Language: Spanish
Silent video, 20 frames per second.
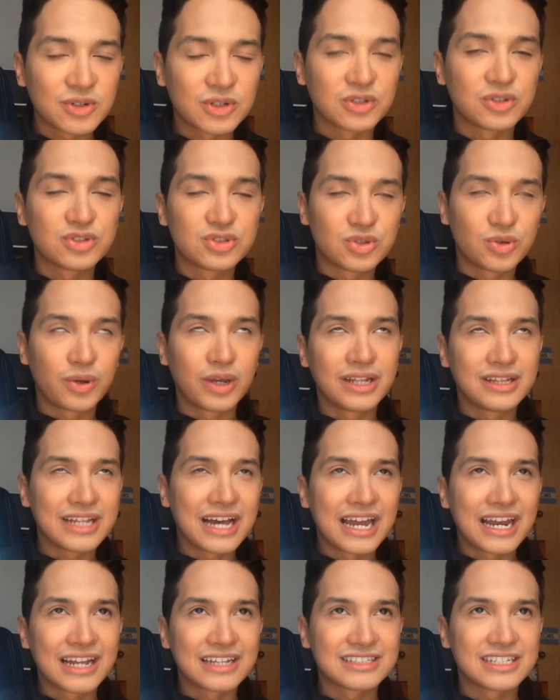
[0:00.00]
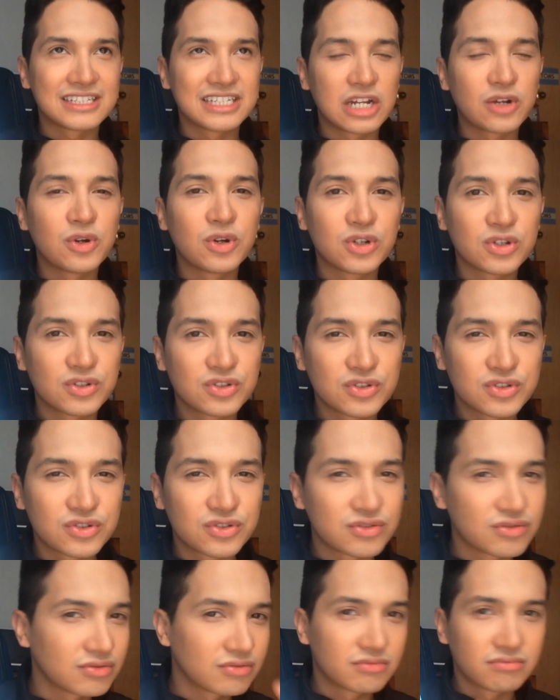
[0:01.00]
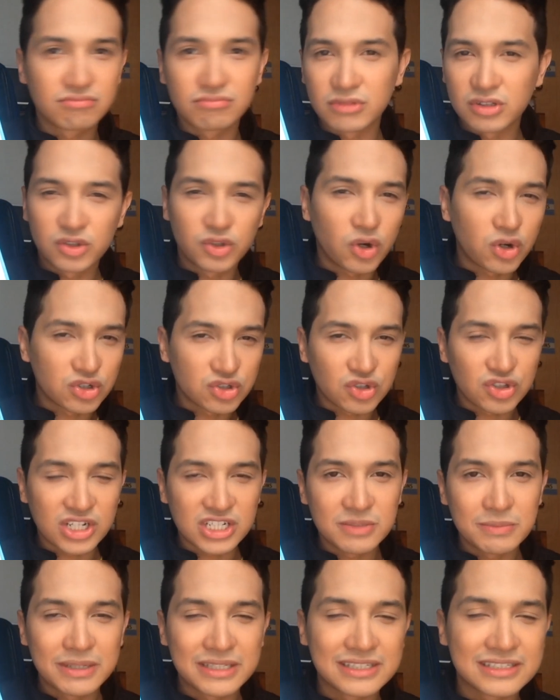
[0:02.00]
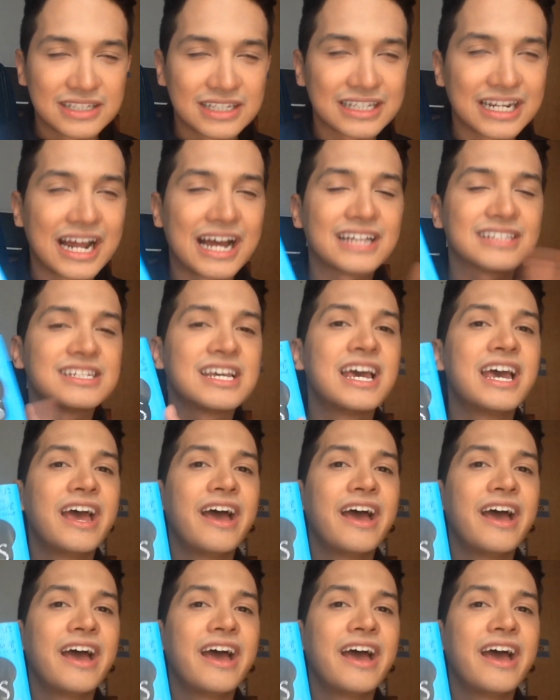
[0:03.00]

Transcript: cuando estuve en Dallas hace algunos dos o tres meses atrás.